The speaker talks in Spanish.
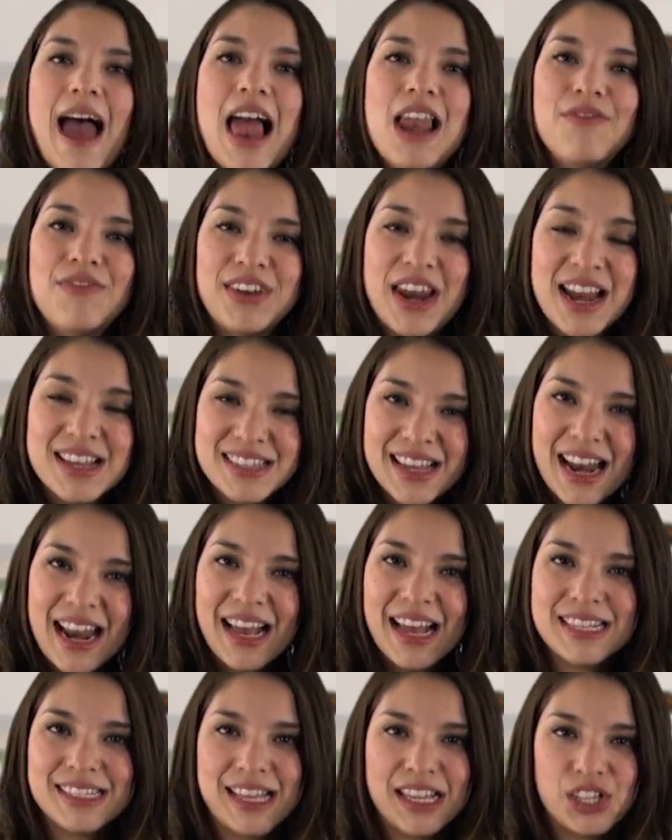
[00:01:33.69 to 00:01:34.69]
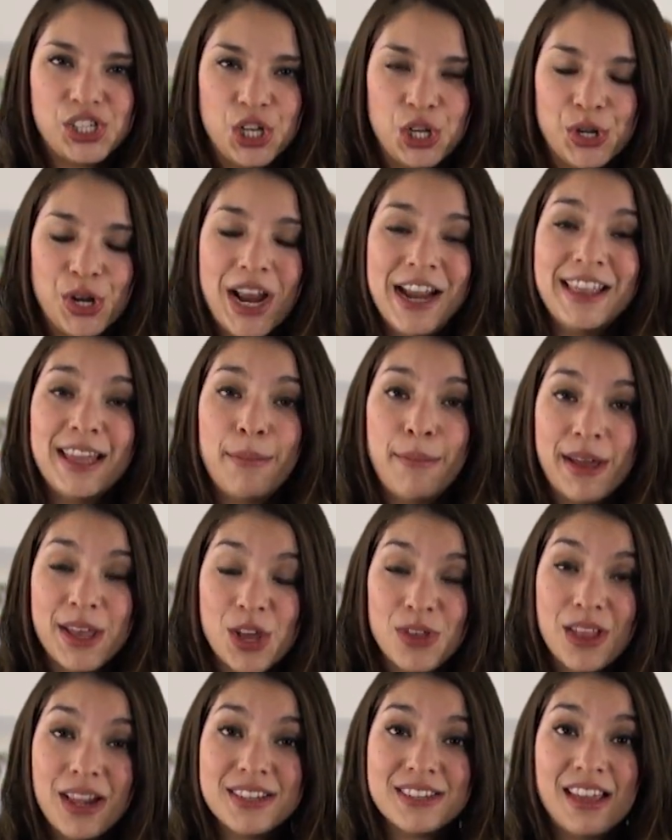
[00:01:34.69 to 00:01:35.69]
Al finalizar la gestación, el
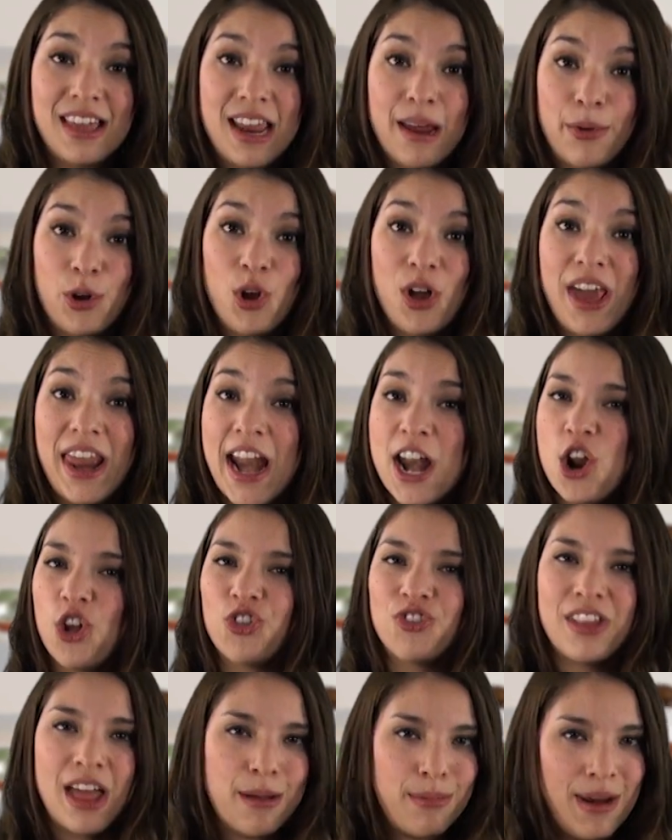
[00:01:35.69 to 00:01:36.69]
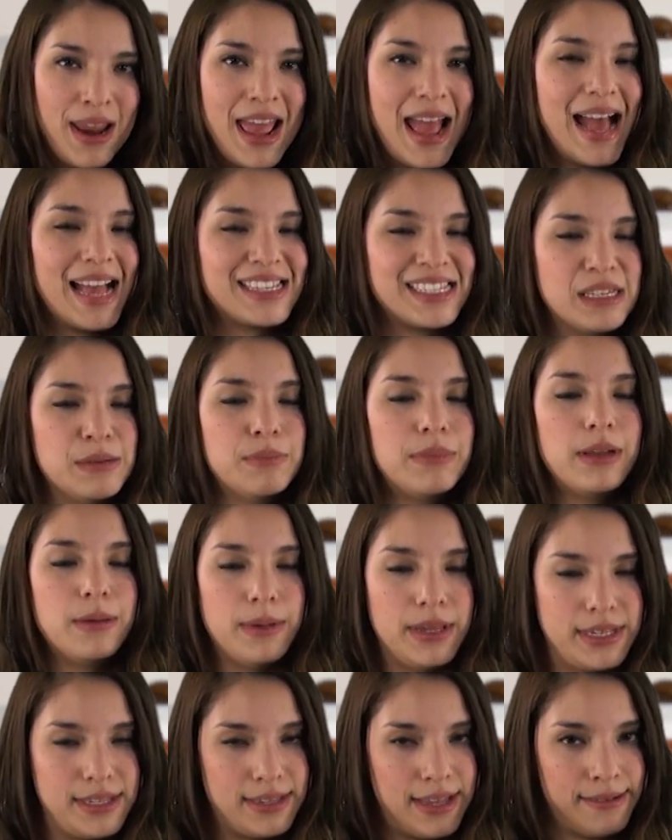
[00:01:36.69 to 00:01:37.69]
tamaño del cerebro era notable a simple
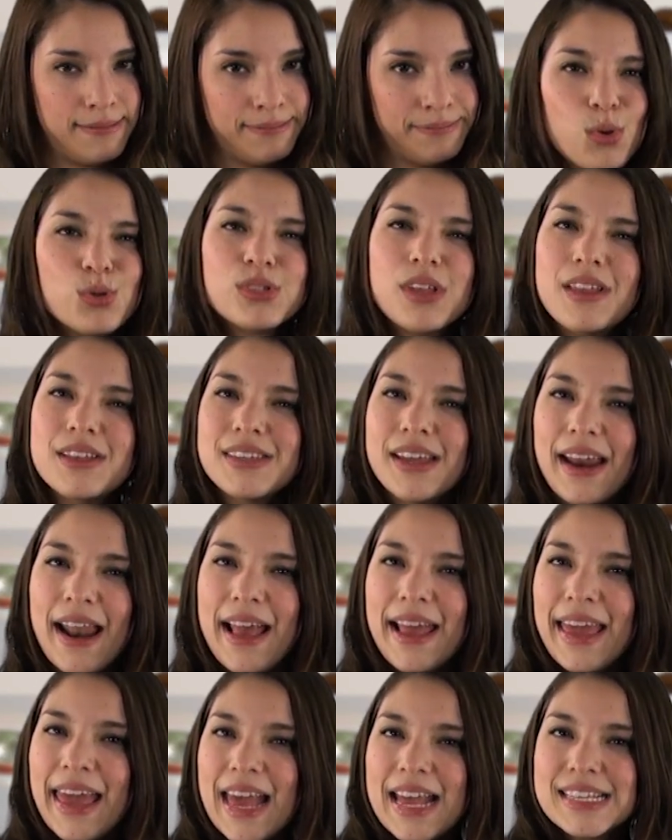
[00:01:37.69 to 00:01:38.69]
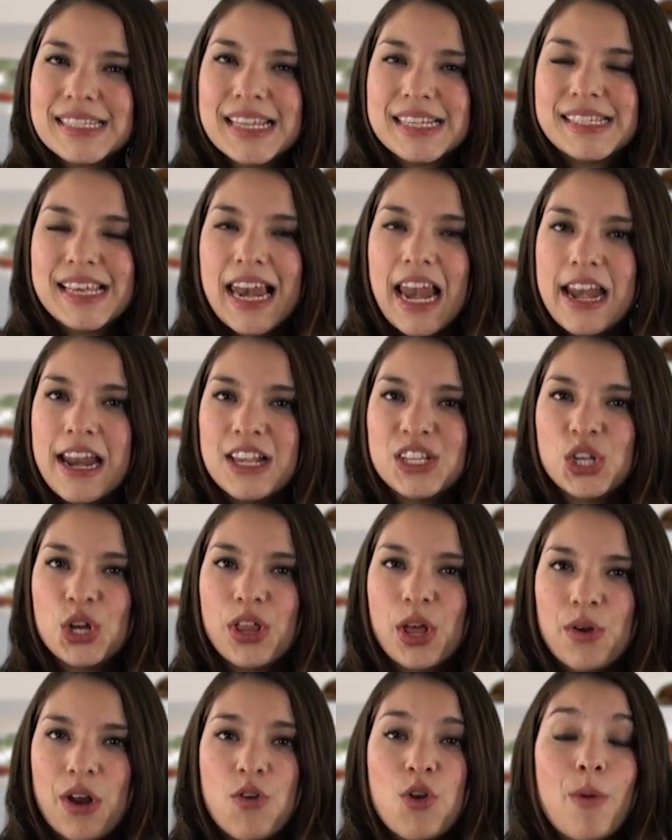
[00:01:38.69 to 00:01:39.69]
vista. ¿Ustedes creen que este es el inicio
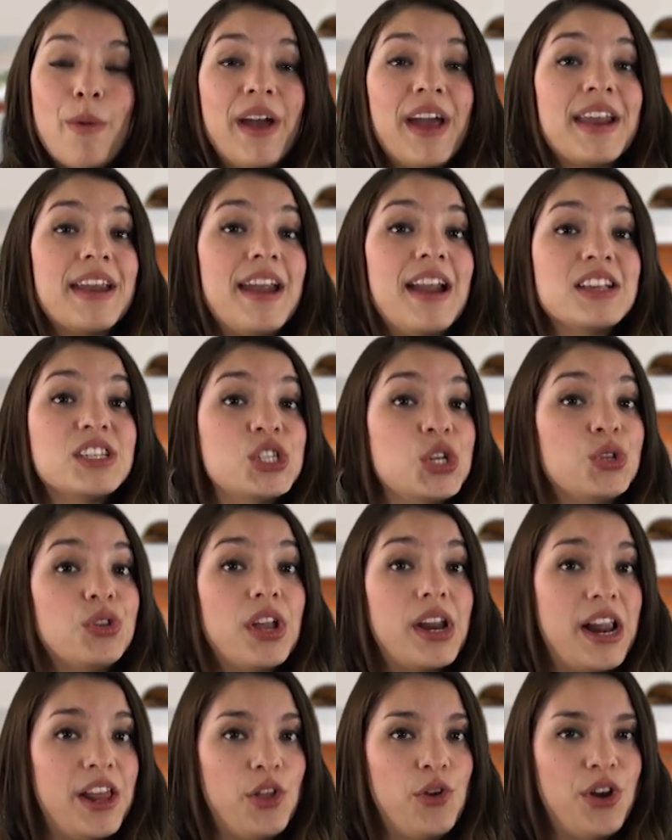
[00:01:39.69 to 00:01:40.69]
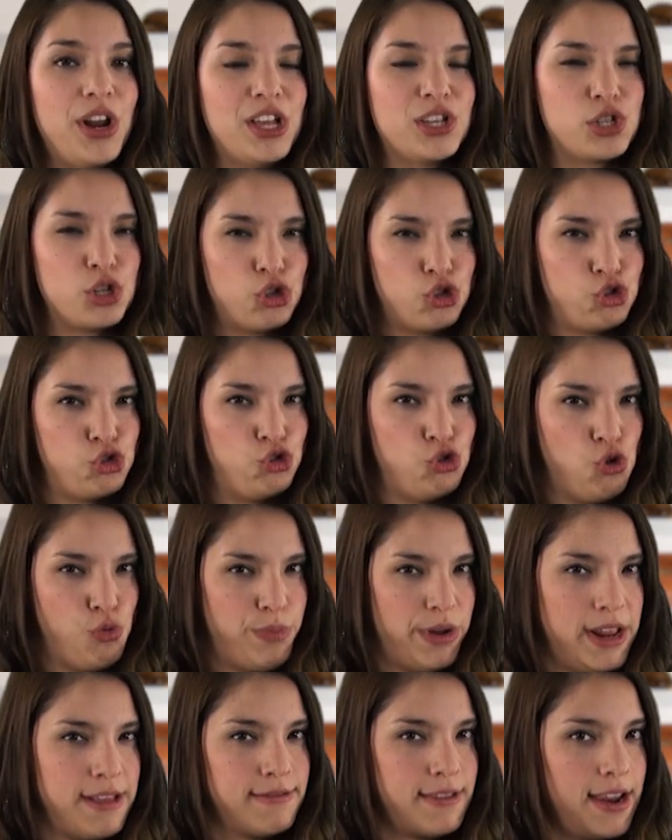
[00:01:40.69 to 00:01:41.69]
de una nueva generación de ratones
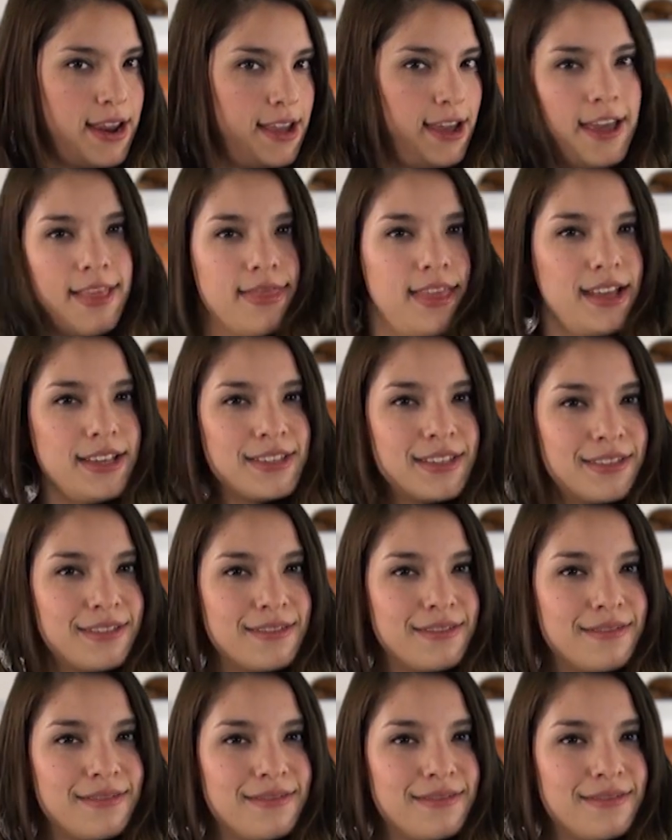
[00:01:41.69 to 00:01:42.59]
súper inteligentes?